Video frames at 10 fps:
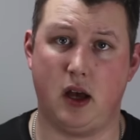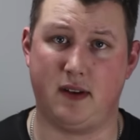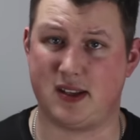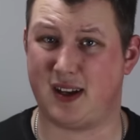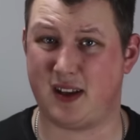
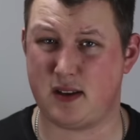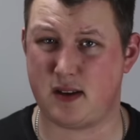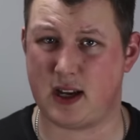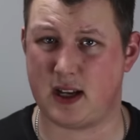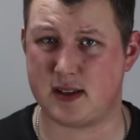Was sagt ihr
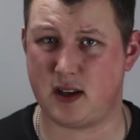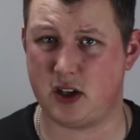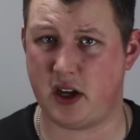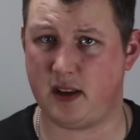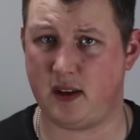zu der ganzen
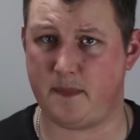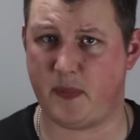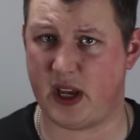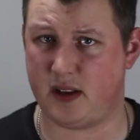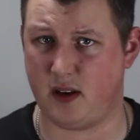Geschichte?
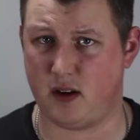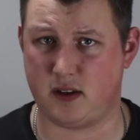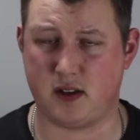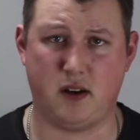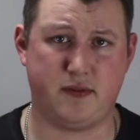Hättet ihr
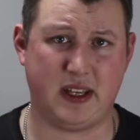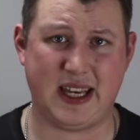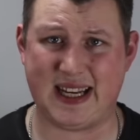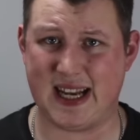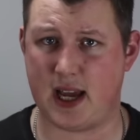euch auf
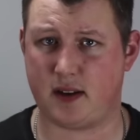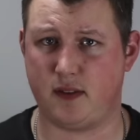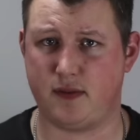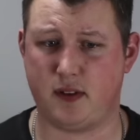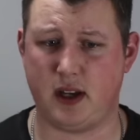Ignite
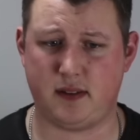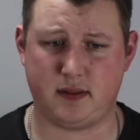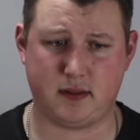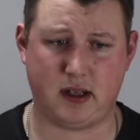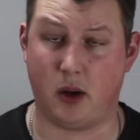
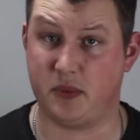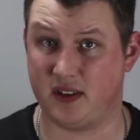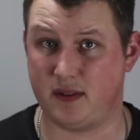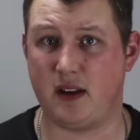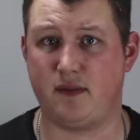gefreut? Glaubt
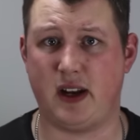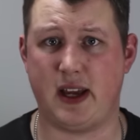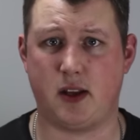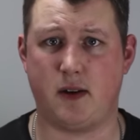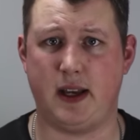ihr, es werden
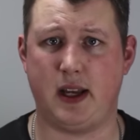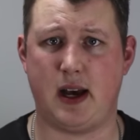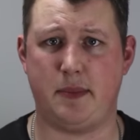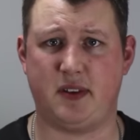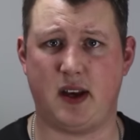vielleicht noch andere
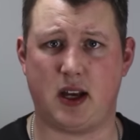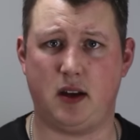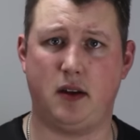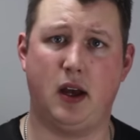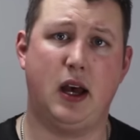Absagen?